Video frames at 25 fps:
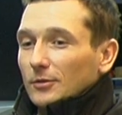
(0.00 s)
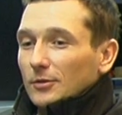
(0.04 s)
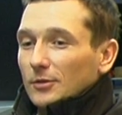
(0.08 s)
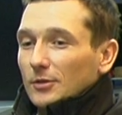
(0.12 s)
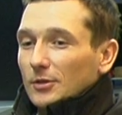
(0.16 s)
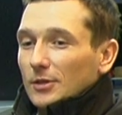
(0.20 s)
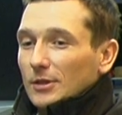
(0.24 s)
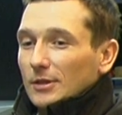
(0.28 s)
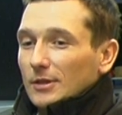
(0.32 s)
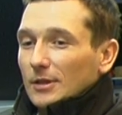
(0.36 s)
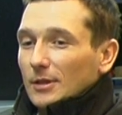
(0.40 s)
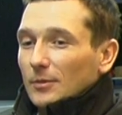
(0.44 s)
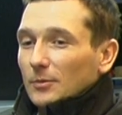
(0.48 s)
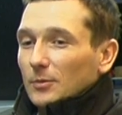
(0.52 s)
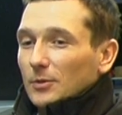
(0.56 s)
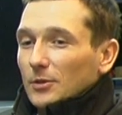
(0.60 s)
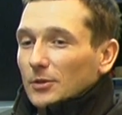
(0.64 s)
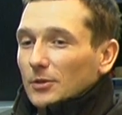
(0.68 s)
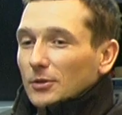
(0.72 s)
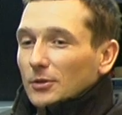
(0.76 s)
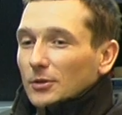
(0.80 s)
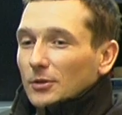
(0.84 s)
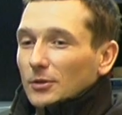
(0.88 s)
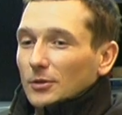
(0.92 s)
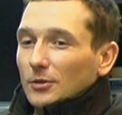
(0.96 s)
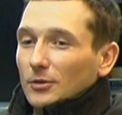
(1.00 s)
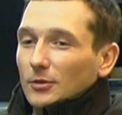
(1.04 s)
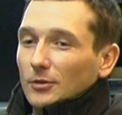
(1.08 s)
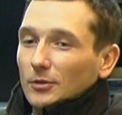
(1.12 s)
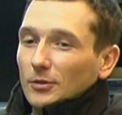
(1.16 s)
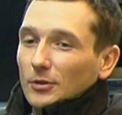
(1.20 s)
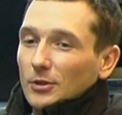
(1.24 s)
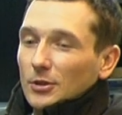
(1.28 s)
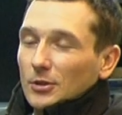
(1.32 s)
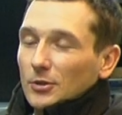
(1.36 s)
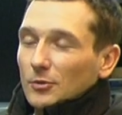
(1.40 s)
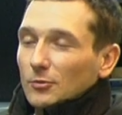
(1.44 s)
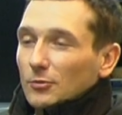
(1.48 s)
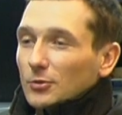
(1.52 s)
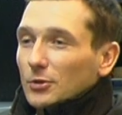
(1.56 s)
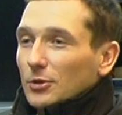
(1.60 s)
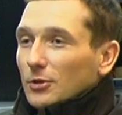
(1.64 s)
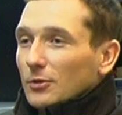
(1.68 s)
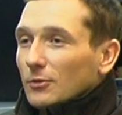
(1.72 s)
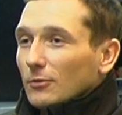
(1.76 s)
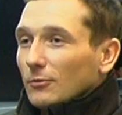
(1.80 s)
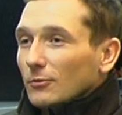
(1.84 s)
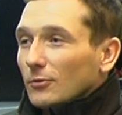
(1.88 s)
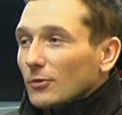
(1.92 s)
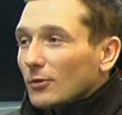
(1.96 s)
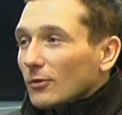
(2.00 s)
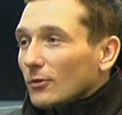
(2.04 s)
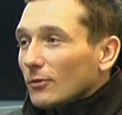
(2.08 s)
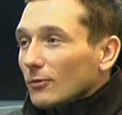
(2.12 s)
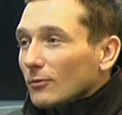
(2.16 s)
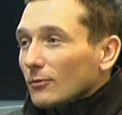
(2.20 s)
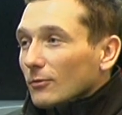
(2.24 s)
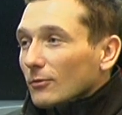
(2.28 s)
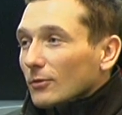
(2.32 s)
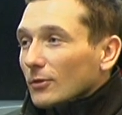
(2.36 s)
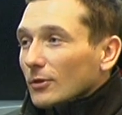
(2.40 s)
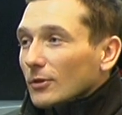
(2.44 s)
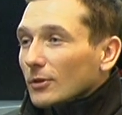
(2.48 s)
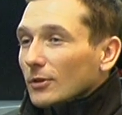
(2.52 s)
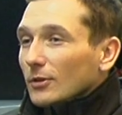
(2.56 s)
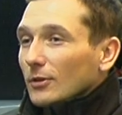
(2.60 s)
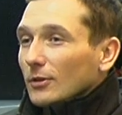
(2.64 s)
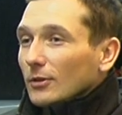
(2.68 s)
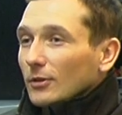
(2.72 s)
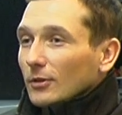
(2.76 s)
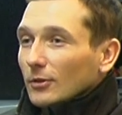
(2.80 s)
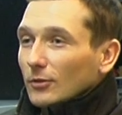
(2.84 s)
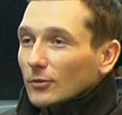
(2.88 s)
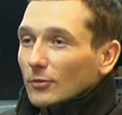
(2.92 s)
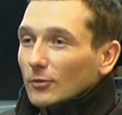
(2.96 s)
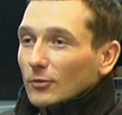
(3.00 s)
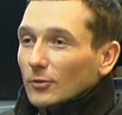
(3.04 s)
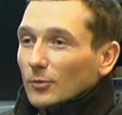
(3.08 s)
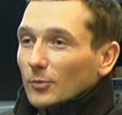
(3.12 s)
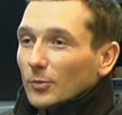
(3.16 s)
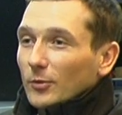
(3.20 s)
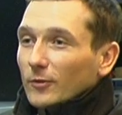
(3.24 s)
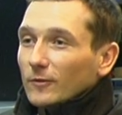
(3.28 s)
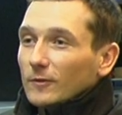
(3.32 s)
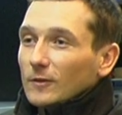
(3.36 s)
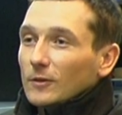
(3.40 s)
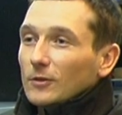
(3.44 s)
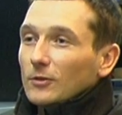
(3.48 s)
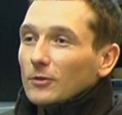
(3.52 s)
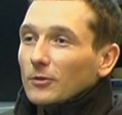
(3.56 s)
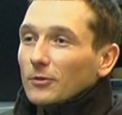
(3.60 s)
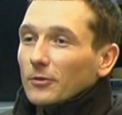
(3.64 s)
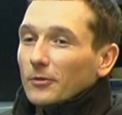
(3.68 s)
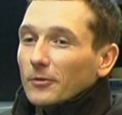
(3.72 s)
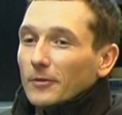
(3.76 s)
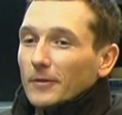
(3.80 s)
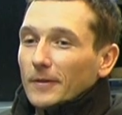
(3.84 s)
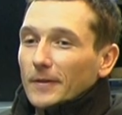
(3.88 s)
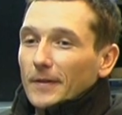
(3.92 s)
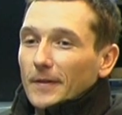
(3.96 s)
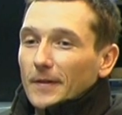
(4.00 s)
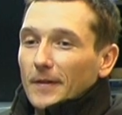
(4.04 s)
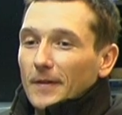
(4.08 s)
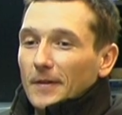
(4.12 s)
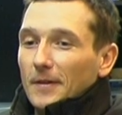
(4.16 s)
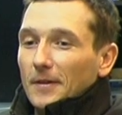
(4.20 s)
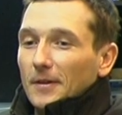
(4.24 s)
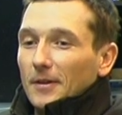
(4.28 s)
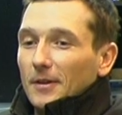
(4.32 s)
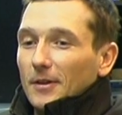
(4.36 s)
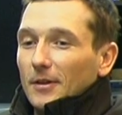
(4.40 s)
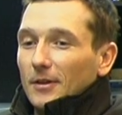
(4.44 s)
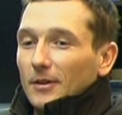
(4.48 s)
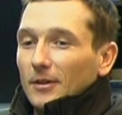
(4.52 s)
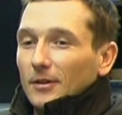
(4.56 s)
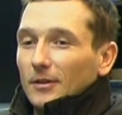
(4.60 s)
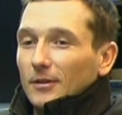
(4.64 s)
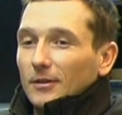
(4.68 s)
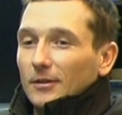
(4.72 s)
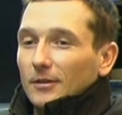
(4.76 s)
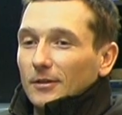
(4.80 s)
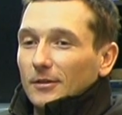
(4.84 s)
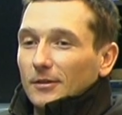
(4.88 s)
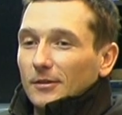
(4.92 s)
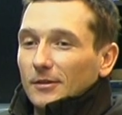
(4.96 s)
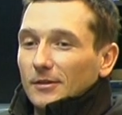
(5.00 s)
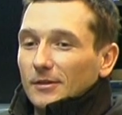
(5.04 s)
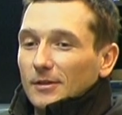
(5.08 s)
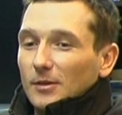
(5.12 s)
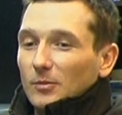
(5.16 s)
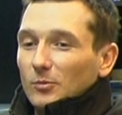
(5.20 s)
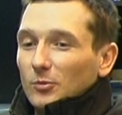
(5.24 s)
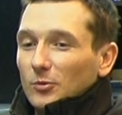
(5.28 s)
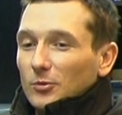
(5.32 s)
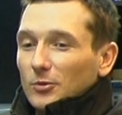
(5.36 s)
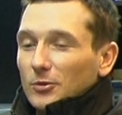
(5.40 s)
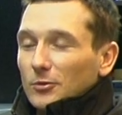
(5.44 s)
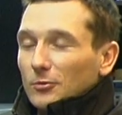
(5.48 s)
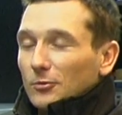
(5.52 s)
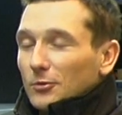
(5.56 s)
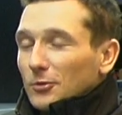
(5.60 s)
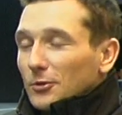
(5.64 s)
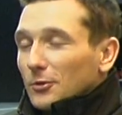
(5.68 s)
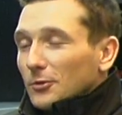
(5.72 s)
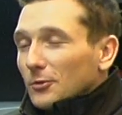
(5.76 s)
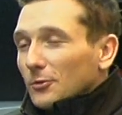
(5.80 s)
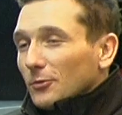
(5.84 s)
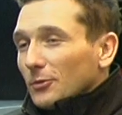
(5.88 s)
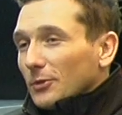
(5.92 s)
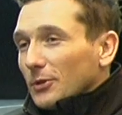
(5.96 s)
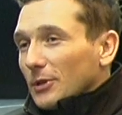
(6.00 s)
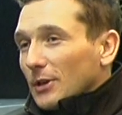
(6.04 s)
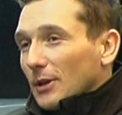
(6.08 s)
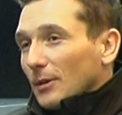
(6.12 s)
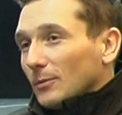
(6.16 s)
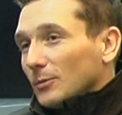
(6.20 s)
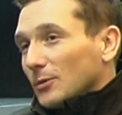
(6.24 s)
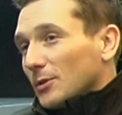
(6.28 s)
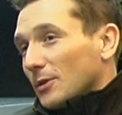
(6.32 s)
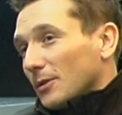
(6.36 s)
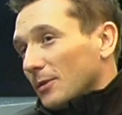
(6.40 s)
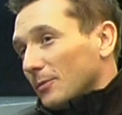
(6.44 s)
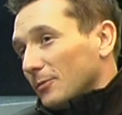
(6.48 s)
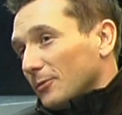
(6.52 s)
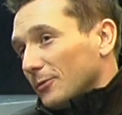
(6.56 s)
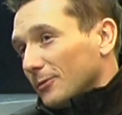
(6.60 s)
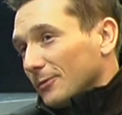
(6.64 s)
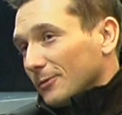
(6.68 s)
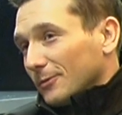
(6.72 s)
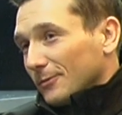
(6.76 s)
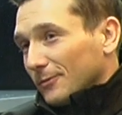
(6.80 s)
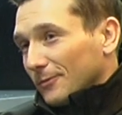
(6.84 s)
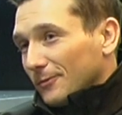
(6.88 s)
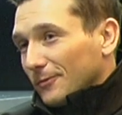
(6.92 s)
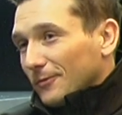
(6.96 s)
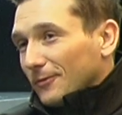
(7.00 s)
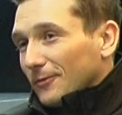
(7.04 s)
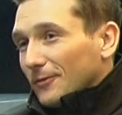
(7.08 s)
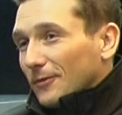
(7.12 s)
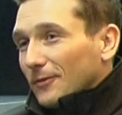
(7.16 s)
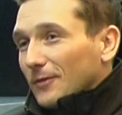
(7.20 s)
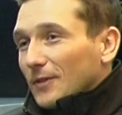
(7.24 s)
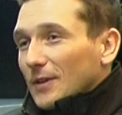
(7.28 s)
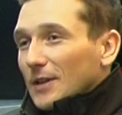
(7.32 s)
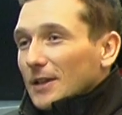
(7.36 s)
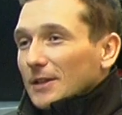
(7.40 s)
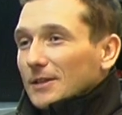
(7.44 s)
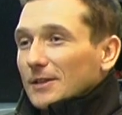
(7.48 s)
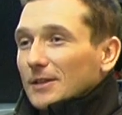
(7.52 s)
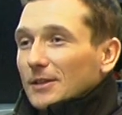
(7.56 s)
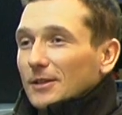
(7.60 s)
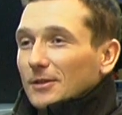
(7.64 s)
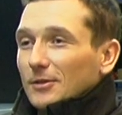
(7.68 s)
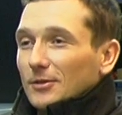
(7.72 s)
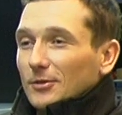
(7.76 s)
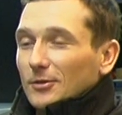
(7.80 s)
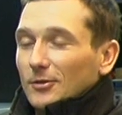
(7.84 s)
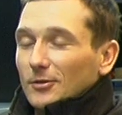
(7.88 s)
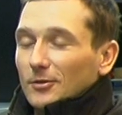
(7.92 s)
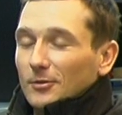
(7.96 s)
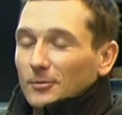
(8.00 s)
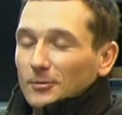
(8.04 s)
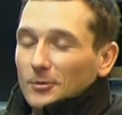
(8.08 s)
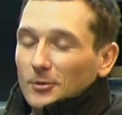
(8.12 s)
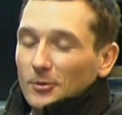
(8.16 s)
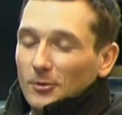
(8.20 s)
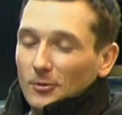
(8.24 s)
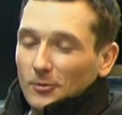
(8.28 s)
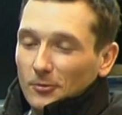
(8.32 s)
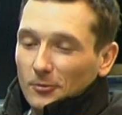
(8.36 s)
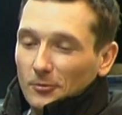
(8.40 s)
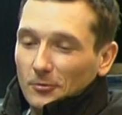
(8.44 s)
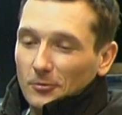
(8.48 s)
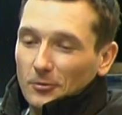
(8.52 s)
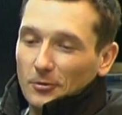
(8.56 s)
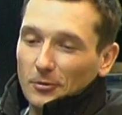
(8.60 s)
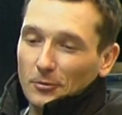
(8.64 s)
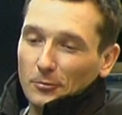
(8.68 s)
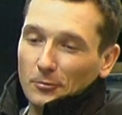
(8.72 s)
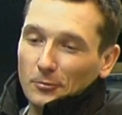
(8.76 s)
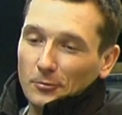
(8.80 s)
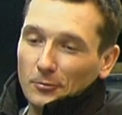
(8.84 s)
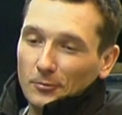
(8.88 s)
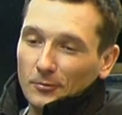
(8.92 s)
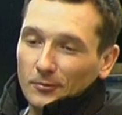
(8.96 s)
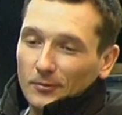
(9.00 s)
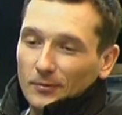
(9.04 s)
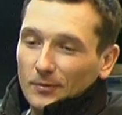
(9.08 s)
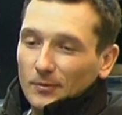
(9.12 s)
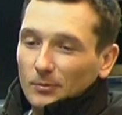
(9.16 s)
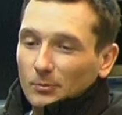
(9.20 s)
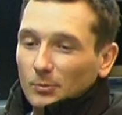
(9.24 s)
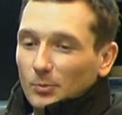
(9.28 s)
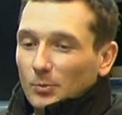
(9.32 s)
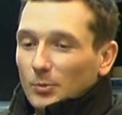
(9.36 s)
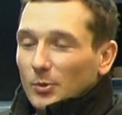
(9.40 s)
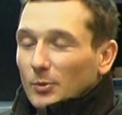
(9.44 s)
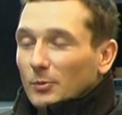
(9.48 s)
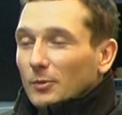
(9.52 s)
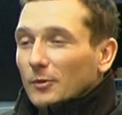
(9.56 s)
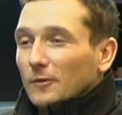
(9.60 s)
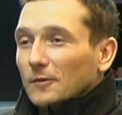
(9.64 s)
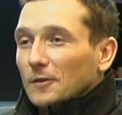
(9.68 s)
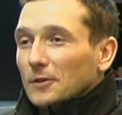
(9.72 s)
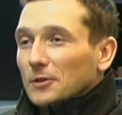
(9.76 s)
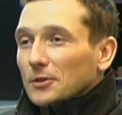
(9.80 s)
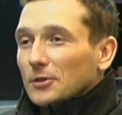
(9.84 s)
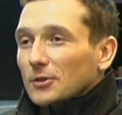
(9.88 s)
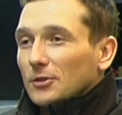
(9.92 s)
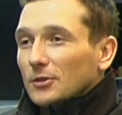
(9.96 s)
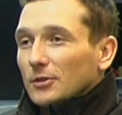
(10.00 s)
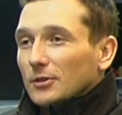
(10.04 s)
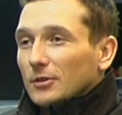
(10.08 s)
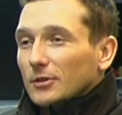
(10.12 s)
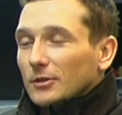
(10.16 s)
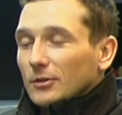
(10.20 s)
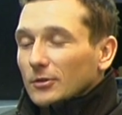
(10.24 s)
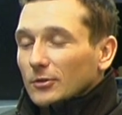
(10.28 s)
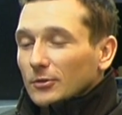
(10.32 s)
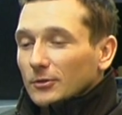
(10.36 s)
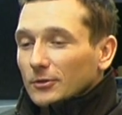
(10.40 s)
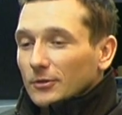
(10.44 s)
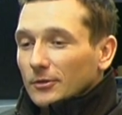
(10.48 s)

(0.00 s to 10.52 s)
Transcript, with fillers: czasami nie szło się tą drogą, e, którą powinno. E, zabłądziło się tu i tam, trzeba było wracać, robić krok do tyłu, próbować e, od